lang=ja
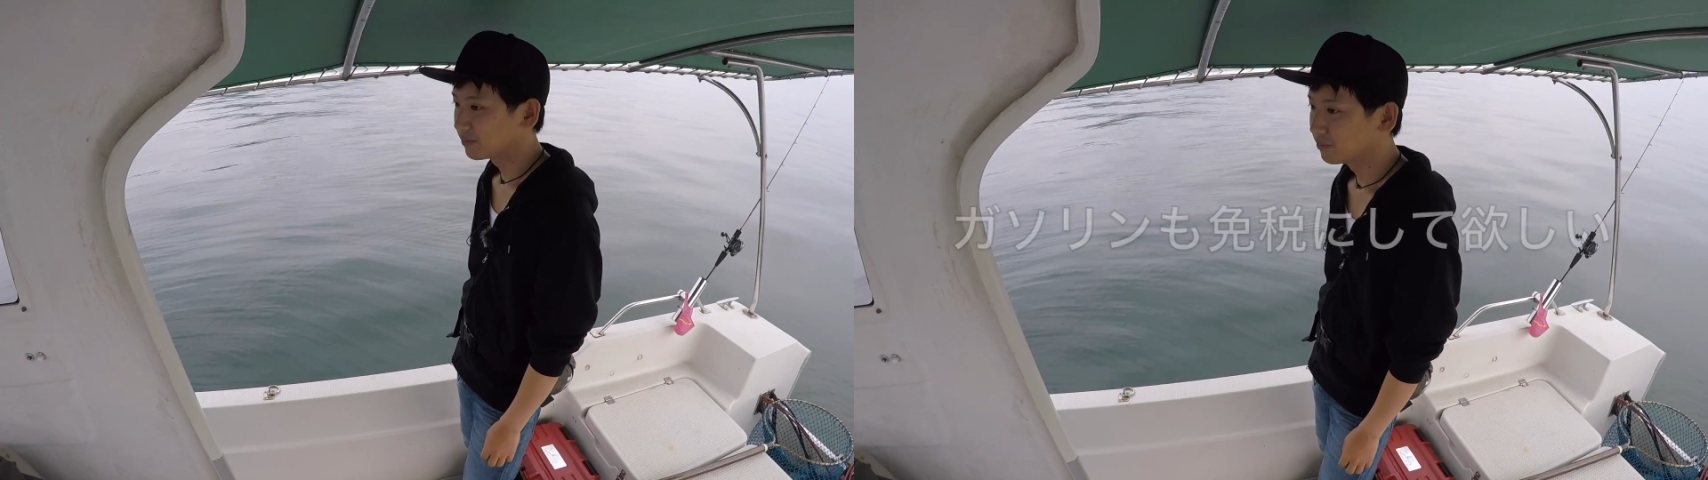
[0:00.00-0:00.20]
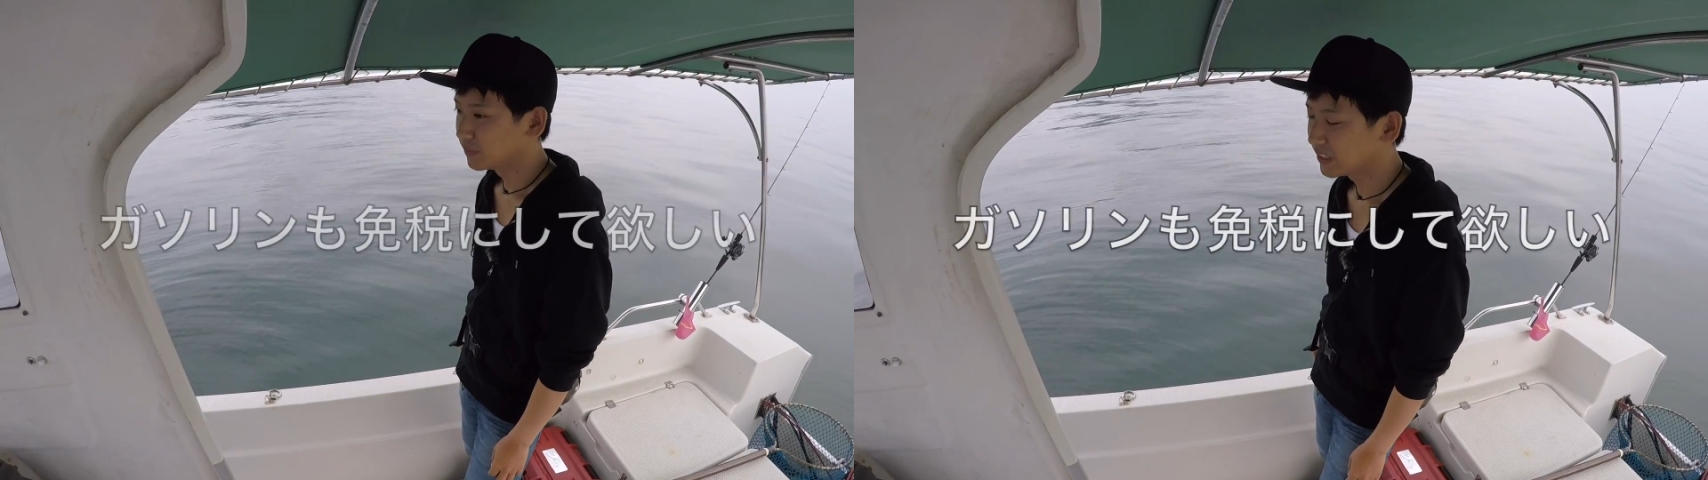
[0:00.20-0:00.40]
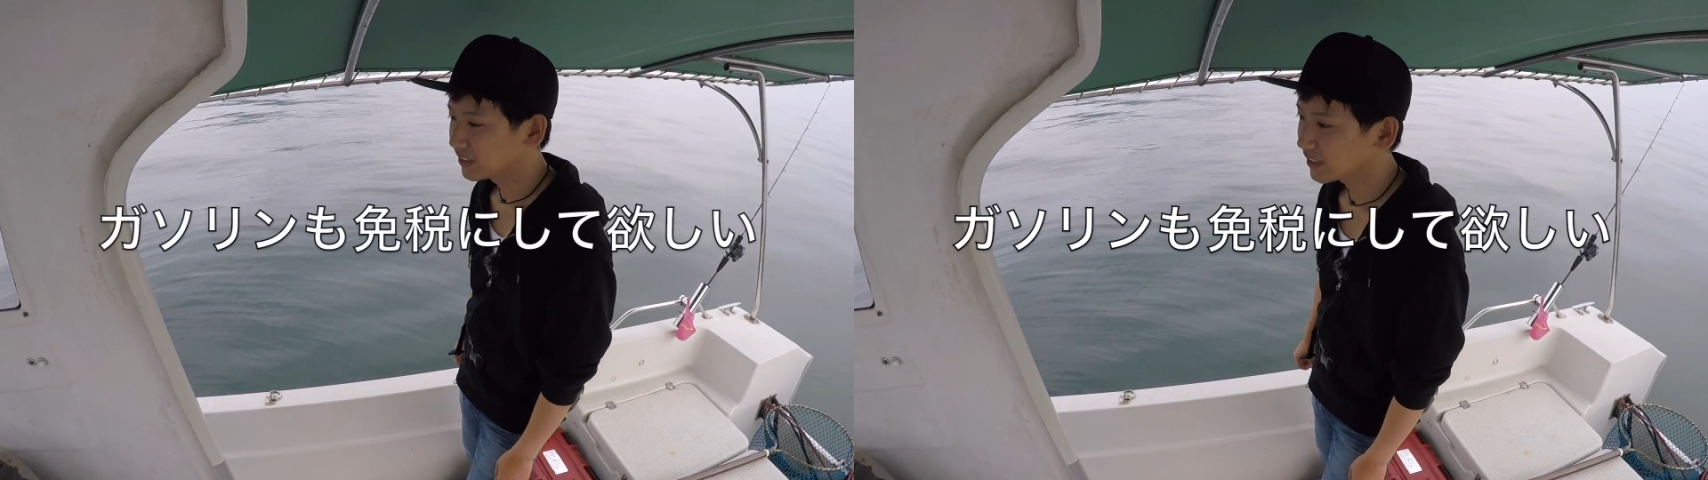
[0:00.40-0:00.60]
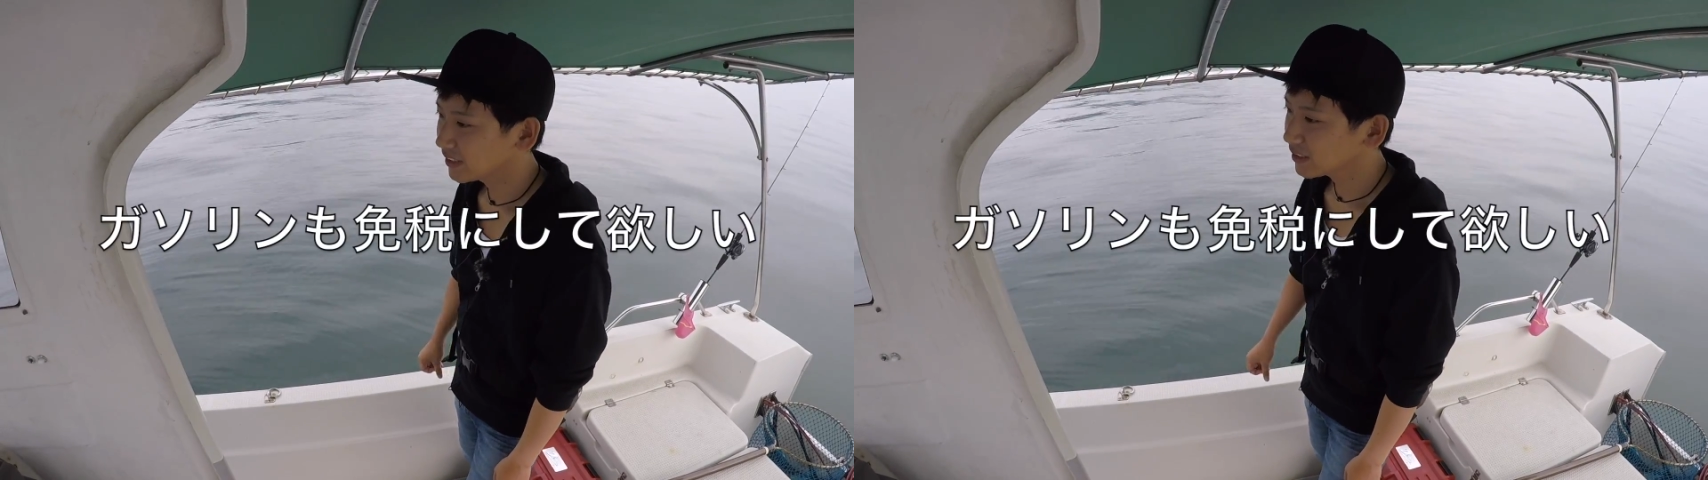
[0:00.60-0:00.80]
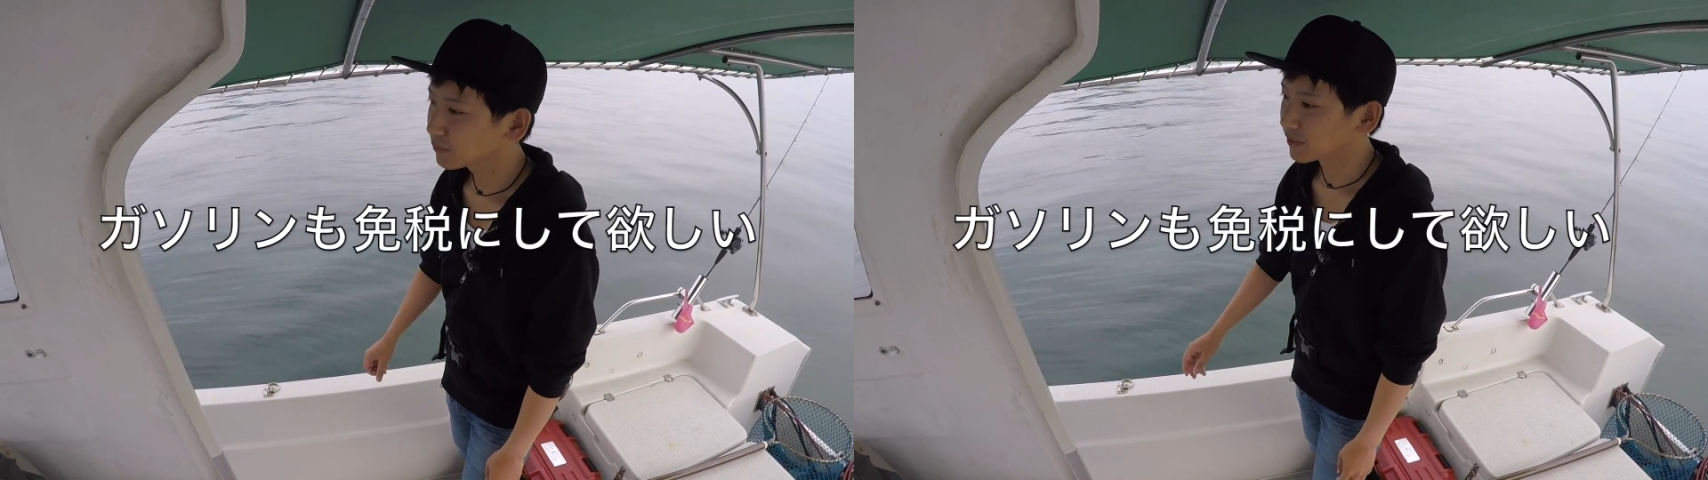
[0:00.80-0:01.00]
免税で
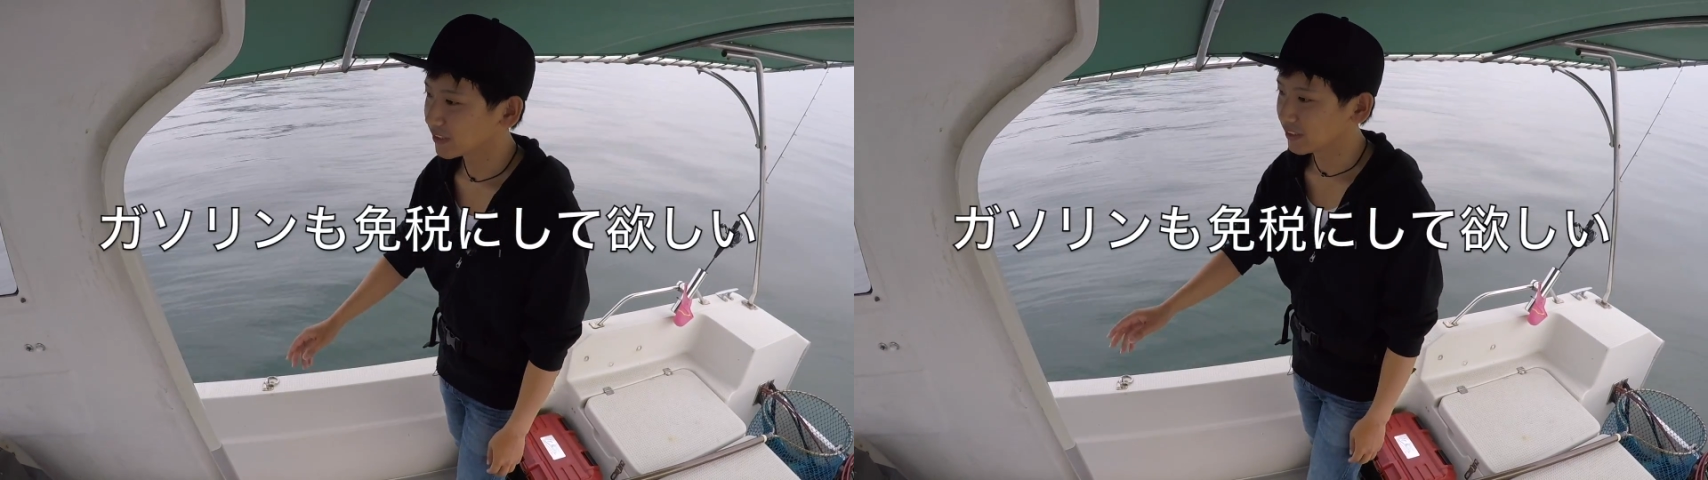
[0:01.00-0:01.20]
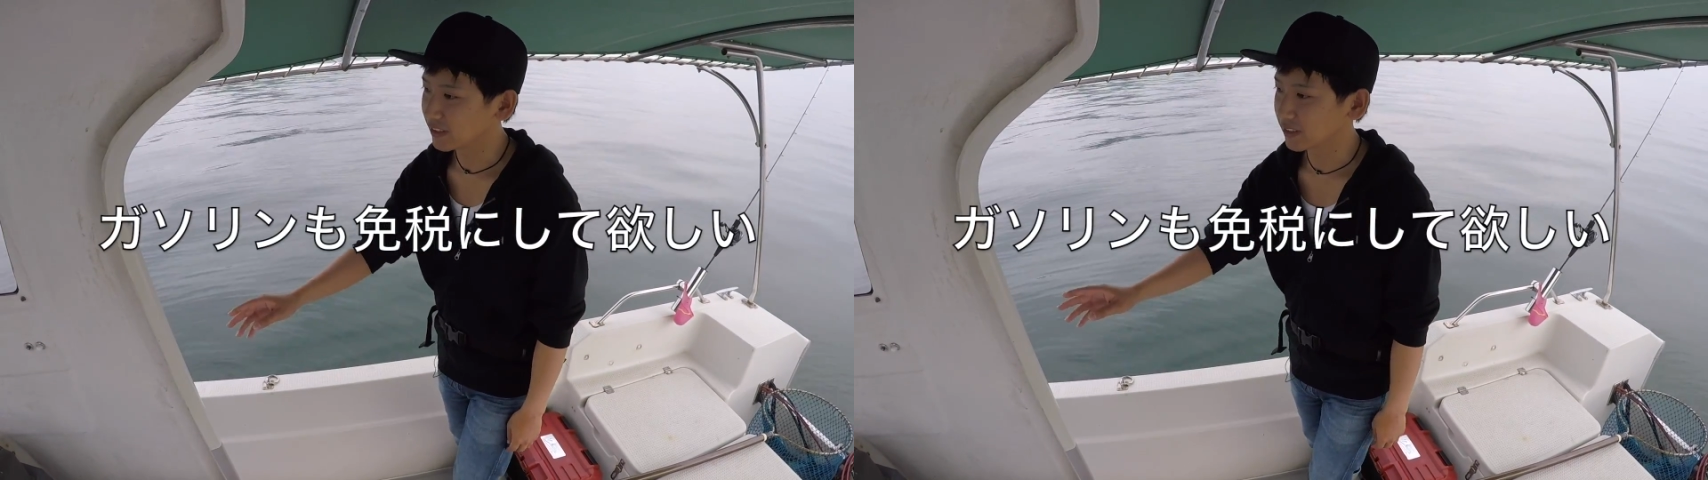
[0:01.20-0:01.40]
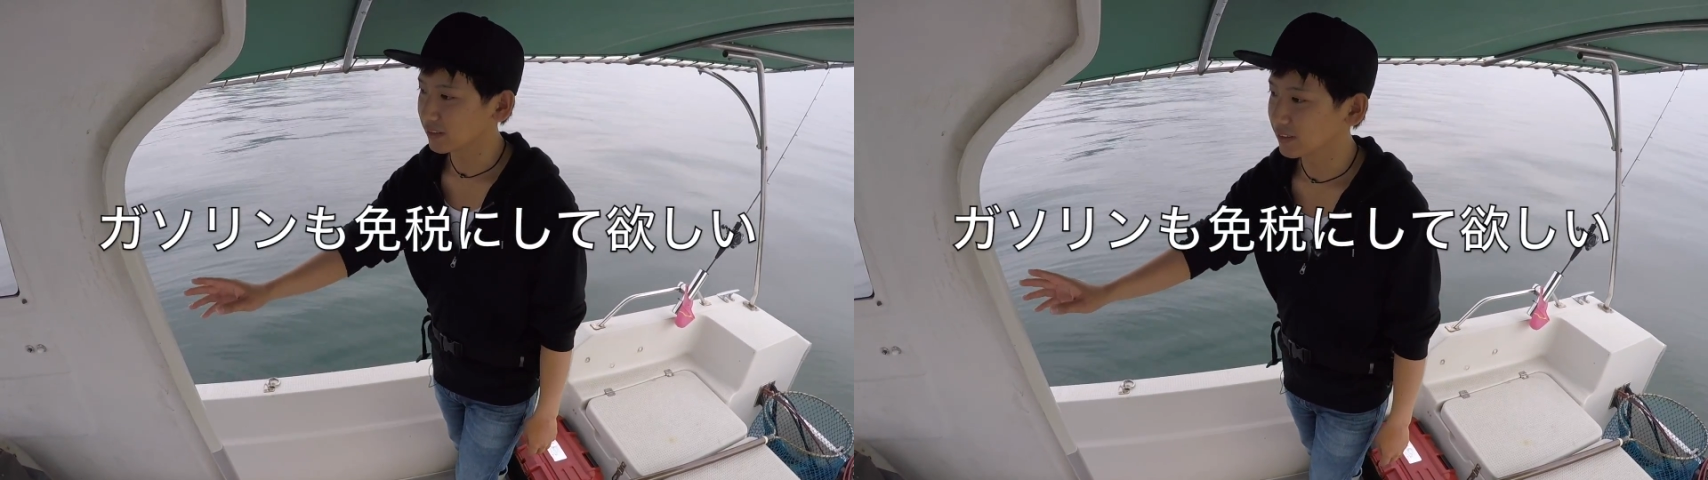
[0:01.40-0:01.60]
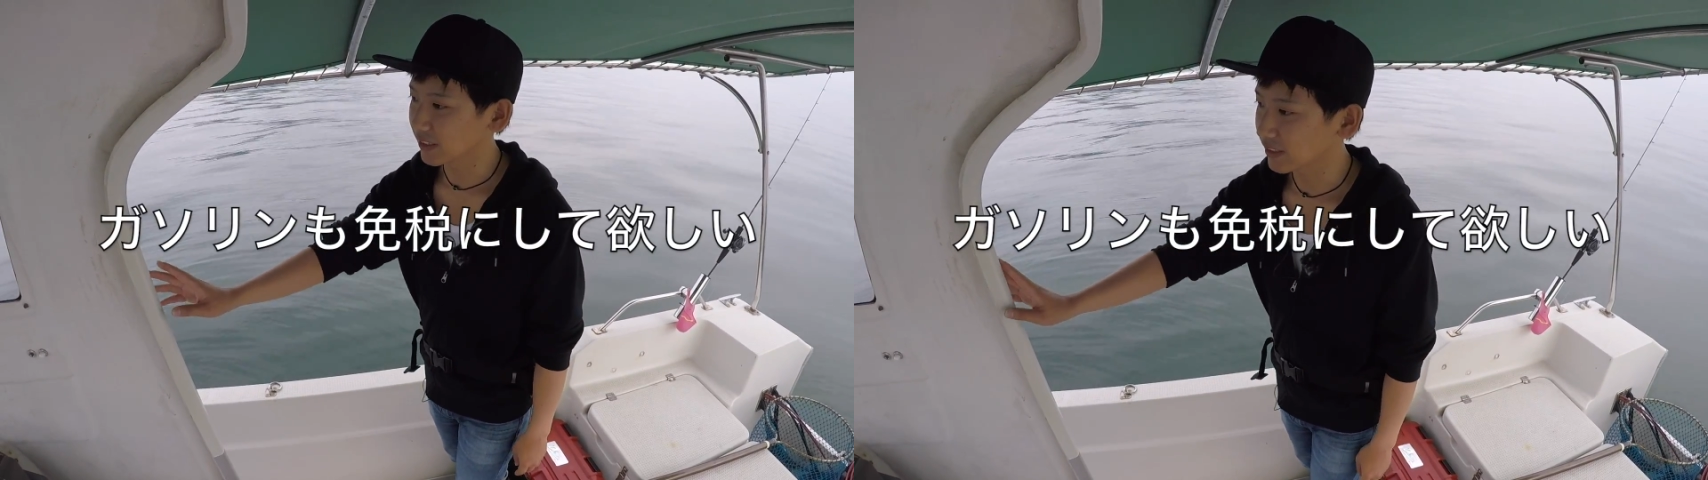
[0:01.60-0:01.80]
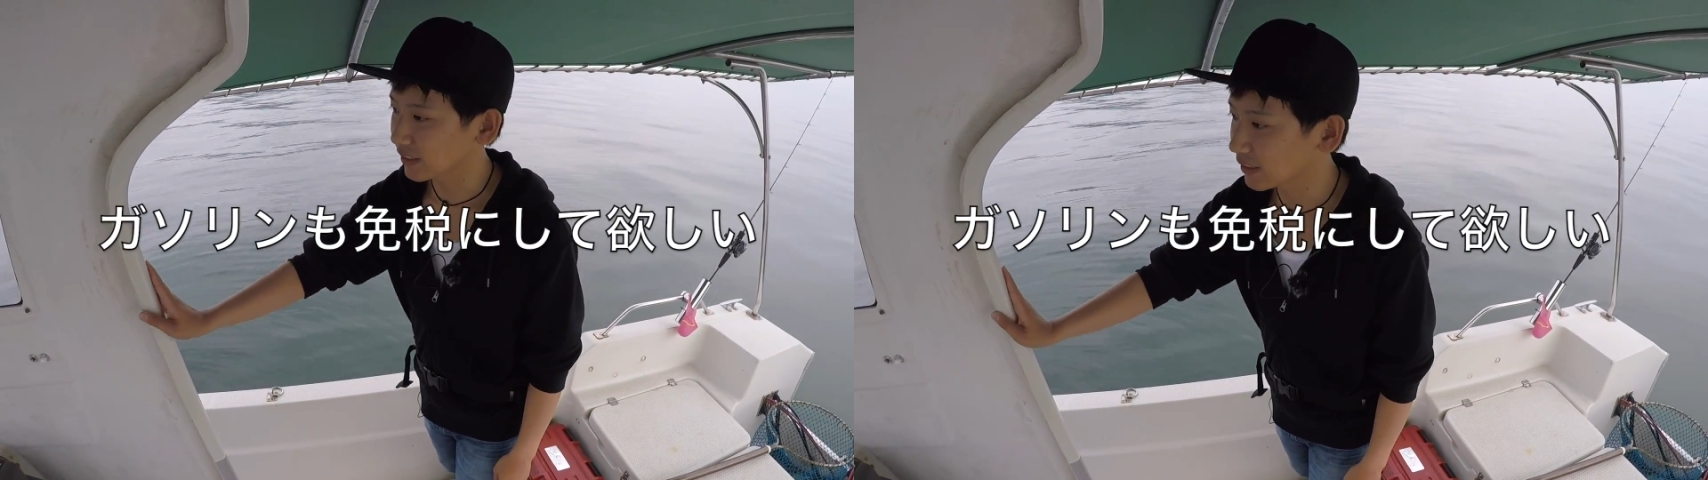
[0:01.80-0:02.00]
すもんねディーゼルになっ
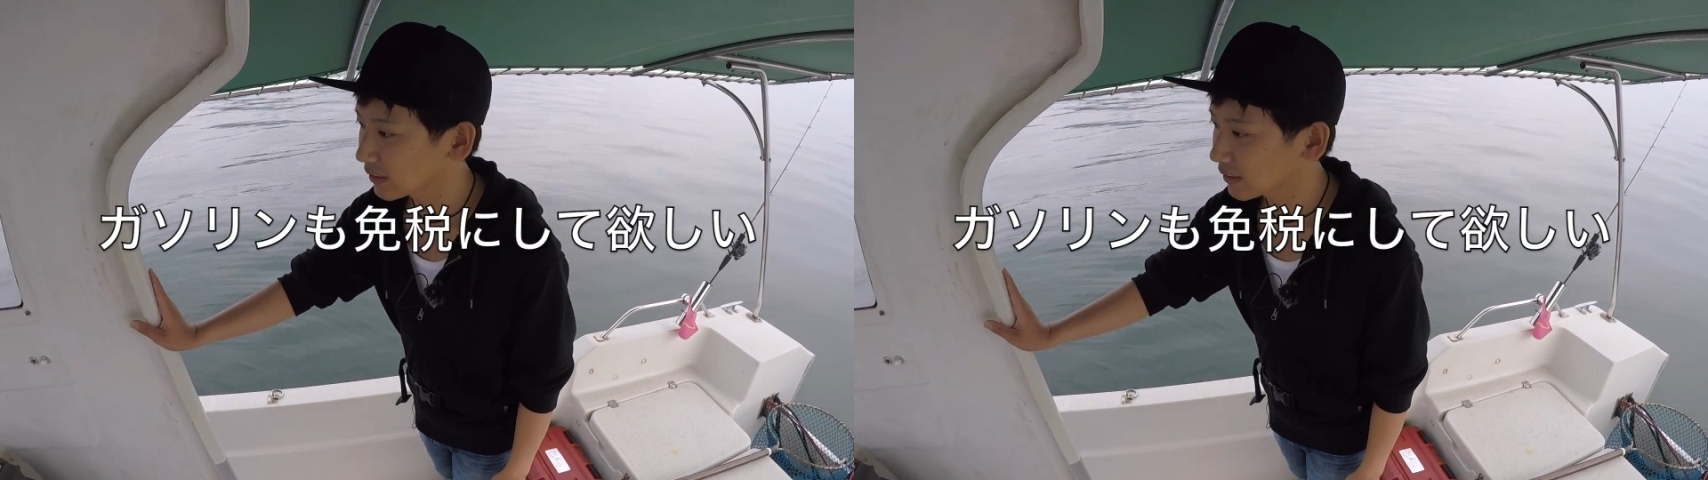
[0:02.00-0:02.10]
たら